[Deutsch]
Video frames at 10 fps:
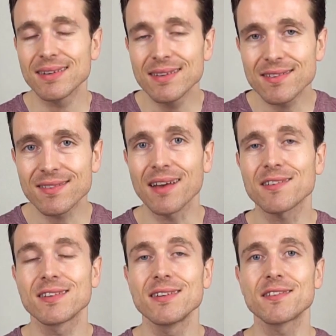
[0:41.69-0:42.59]
ist
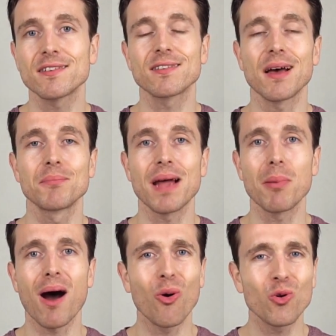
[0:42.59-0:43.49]
das insgesamt
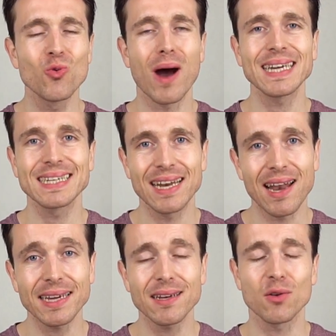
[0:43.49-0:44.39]
aber auch nur ein
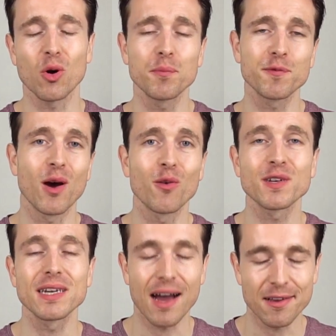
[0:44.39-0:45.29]
kleiner Tropfen auf
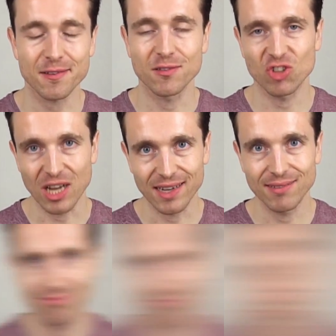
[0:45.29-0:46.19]
den heißen
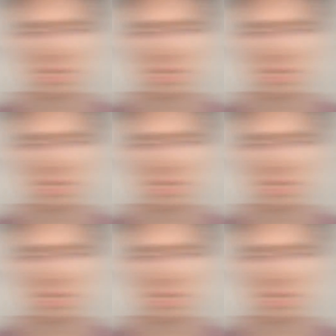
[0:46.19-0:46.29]
Stein.